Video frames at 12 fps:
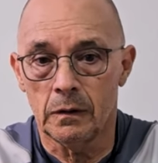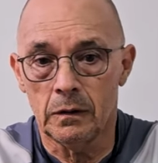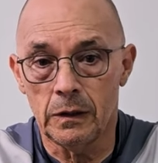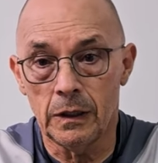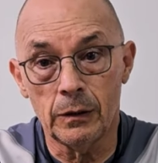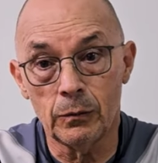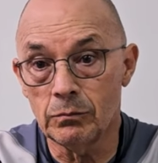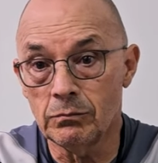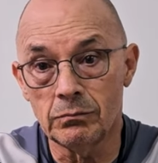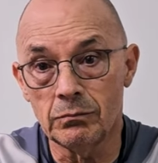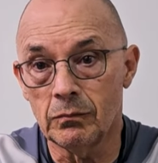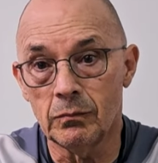Tiene
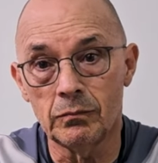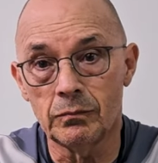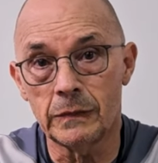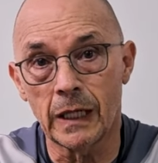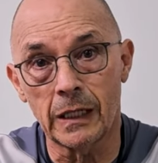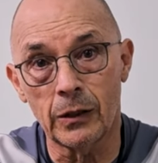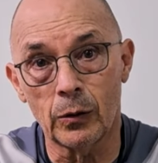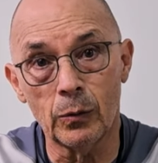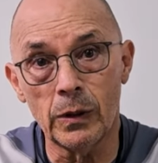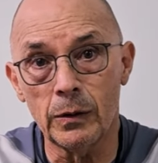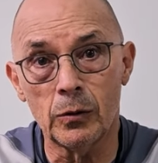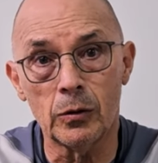un, técnico
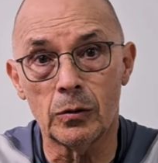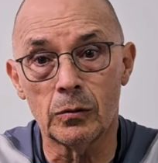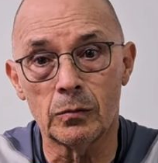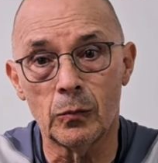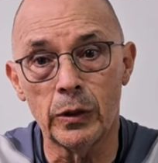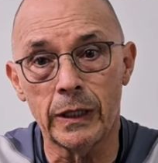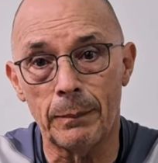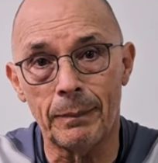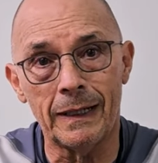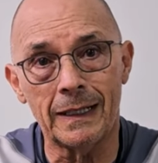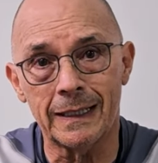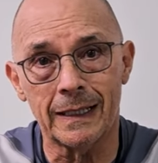nuevo, muy
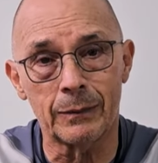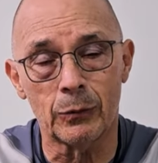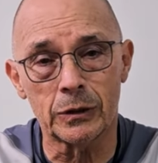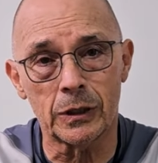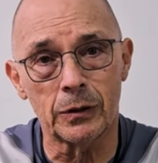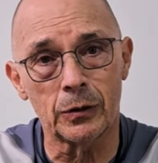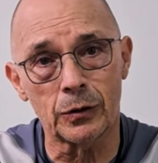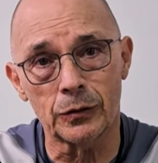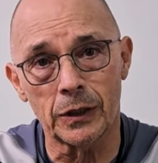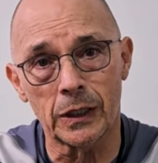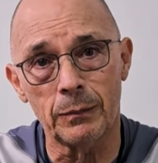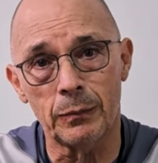capaz, que ha demostrado en otros
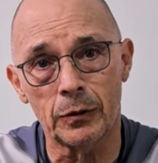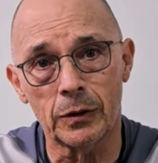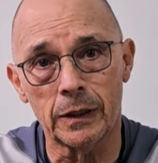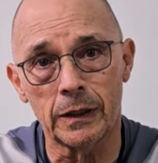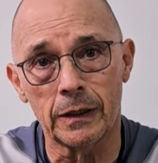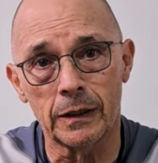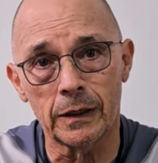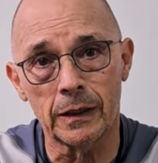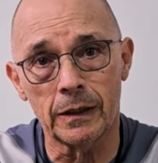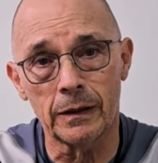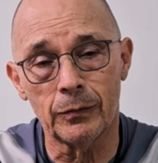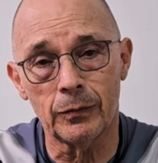equipos que,
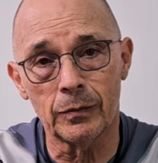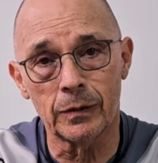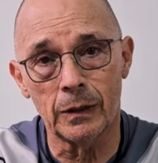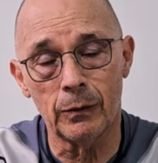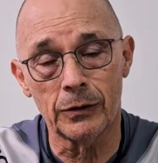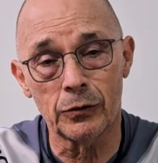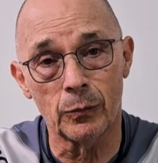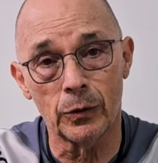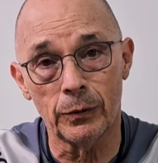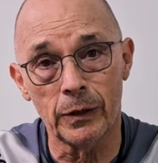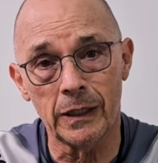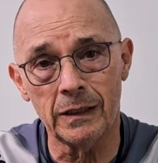que, que lo ha hecho muy
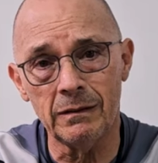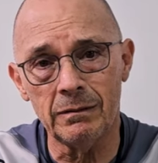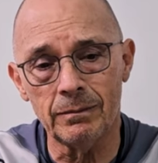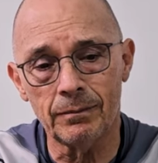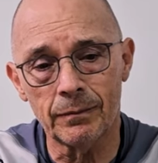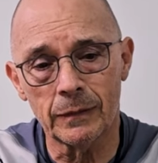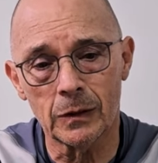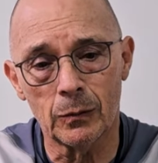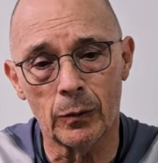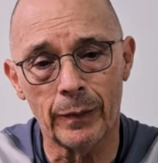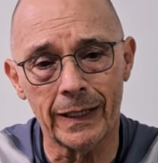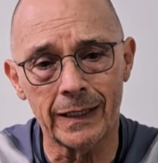bien, como
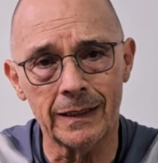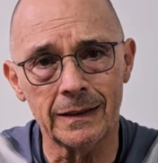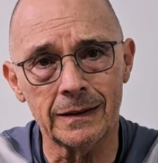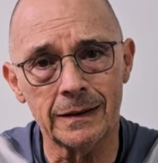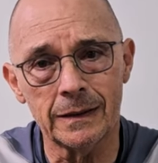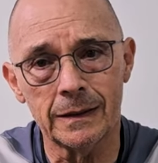Márquez.